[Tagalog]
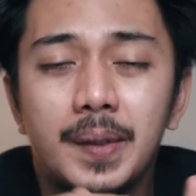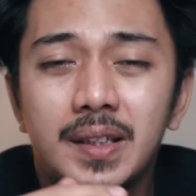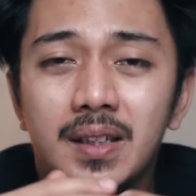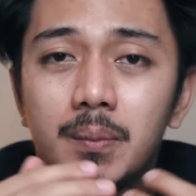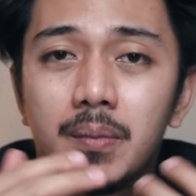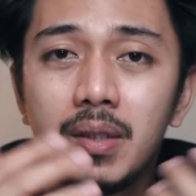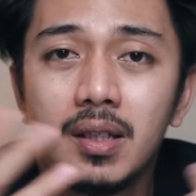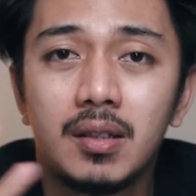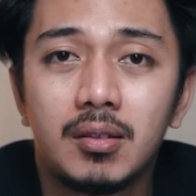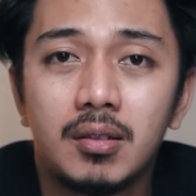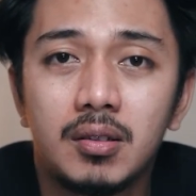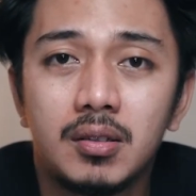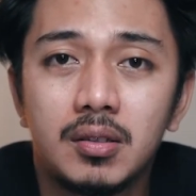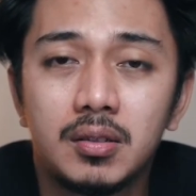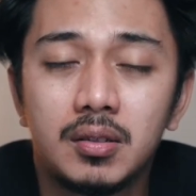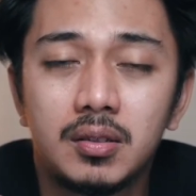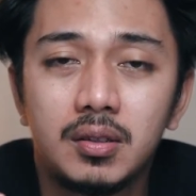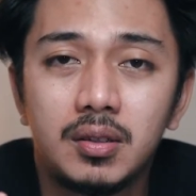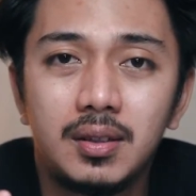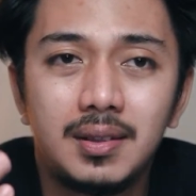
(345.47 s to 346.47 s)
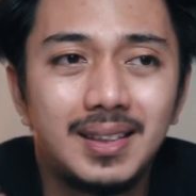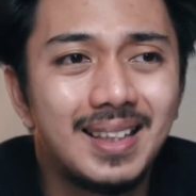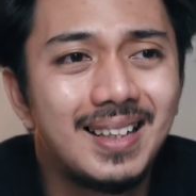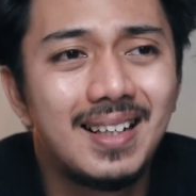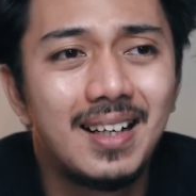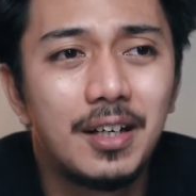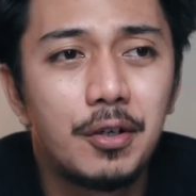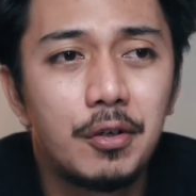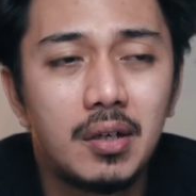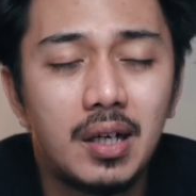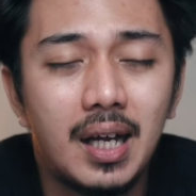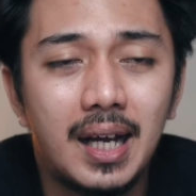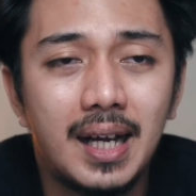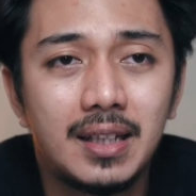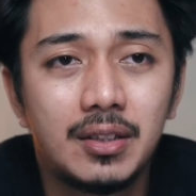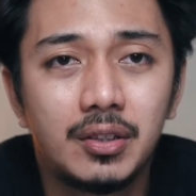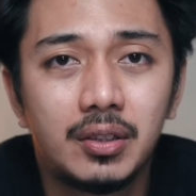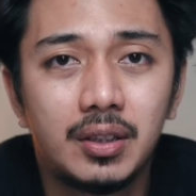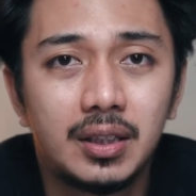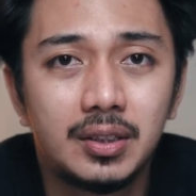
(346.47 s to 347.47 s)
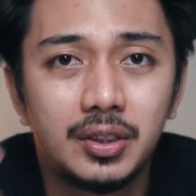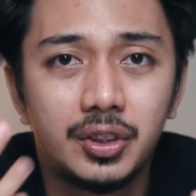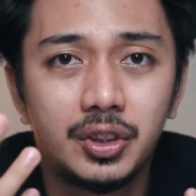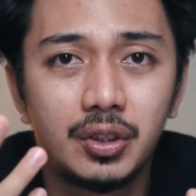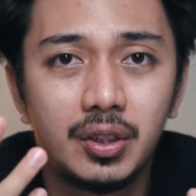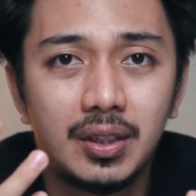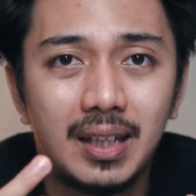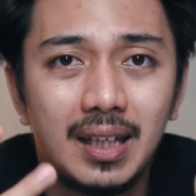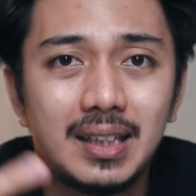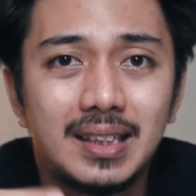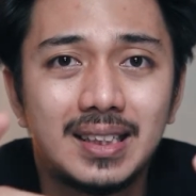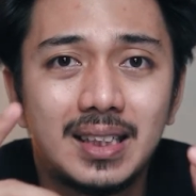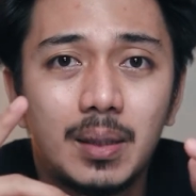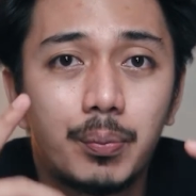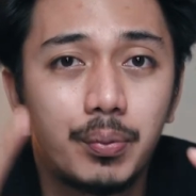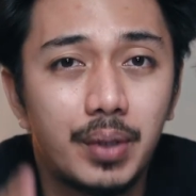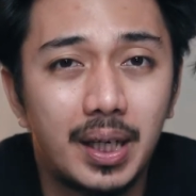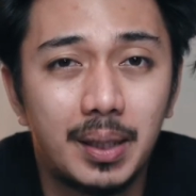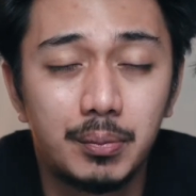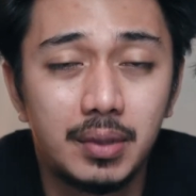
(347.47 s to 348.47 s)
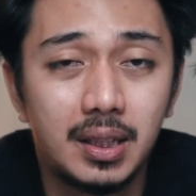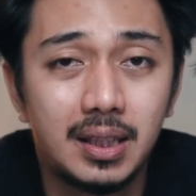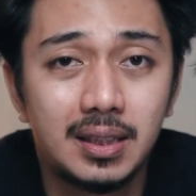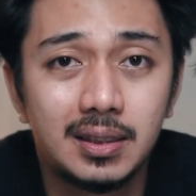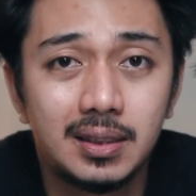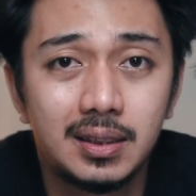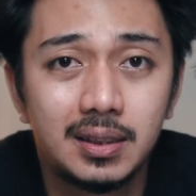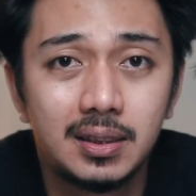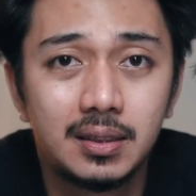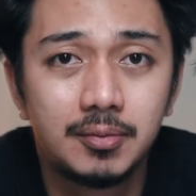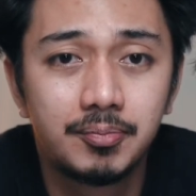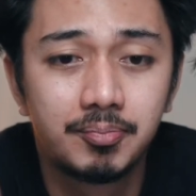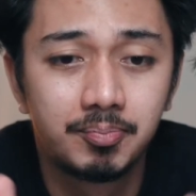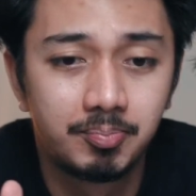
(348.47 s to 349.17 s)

Ibig sabihin nun, yan lang yung kaya ng lens nyo. That is a prime lens.